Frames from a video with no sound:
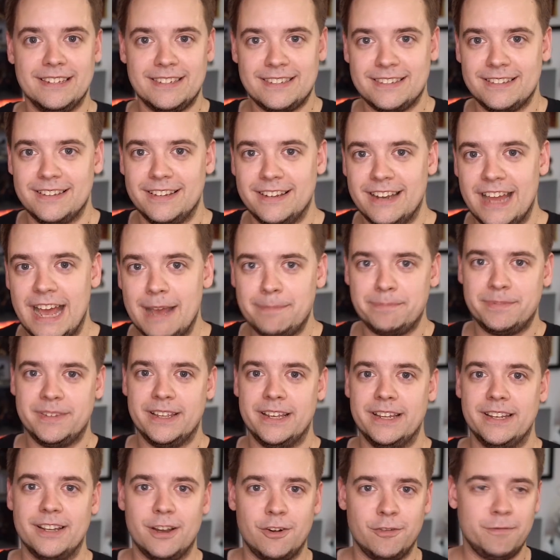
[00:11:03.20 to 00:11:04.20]
ist, ein
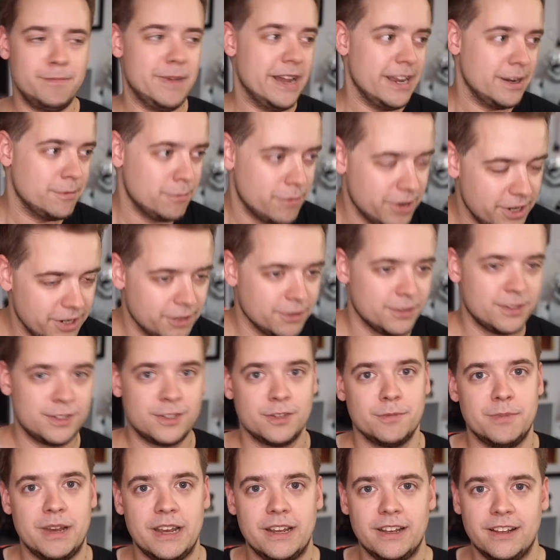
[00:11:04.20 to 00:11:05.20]
Update auf meinem Windows
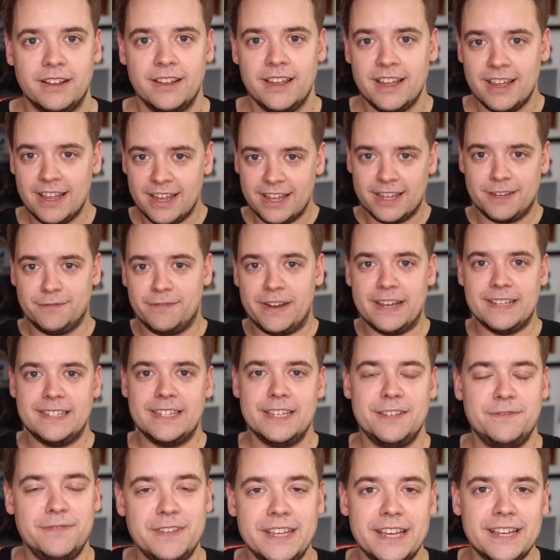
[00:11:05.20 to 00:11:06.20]
zu machen. Ich weiß
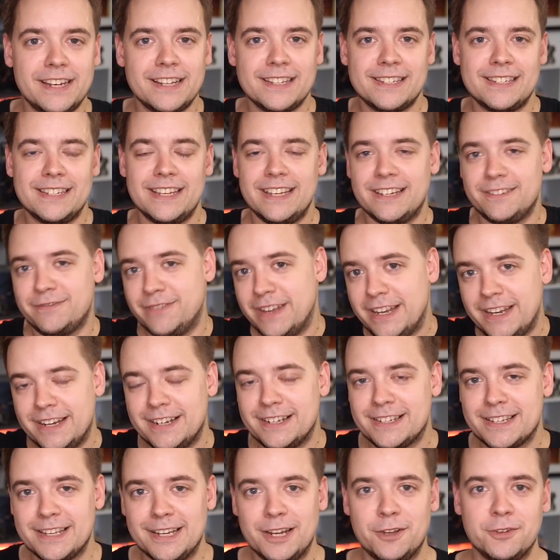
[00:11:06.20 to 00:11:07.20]
nicht, wie ihr das seht. Wenn ihr
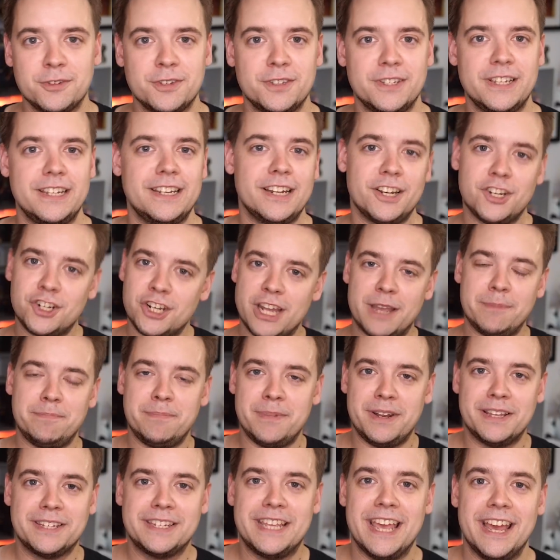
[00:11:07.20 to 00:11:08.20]
das genauso seht, dann schreibt
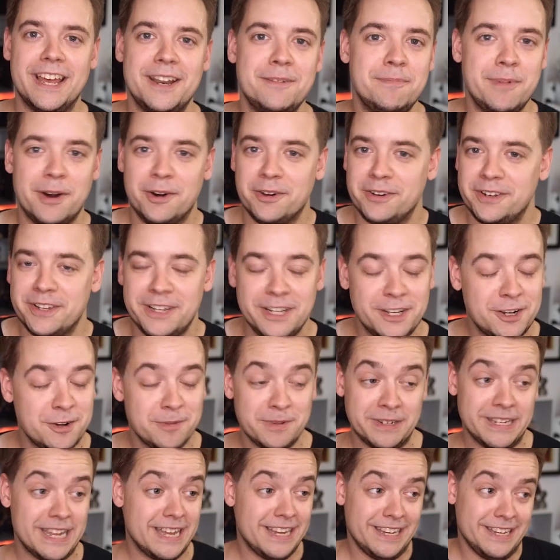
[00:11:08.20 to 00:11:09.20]
mir das gerne mal unten in die
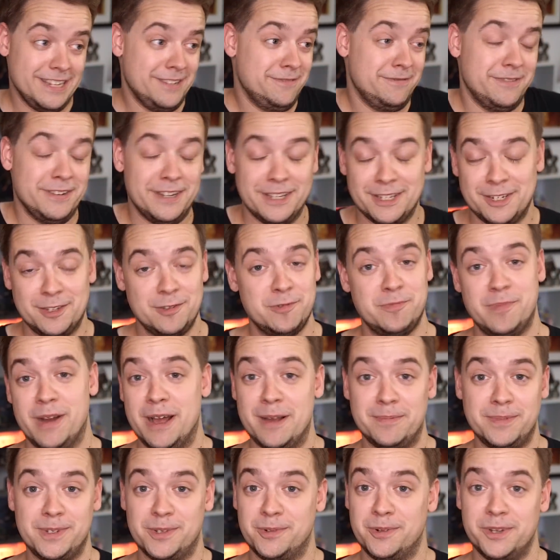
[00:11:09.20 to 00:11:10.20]
Kommentare. Ich finde das super
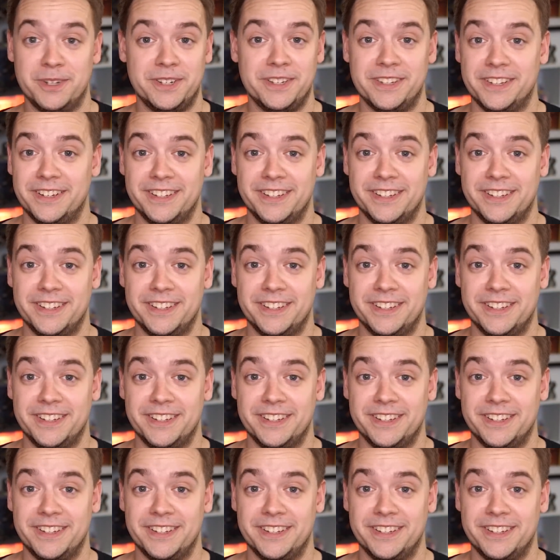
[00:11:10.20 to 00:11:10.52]
absurd.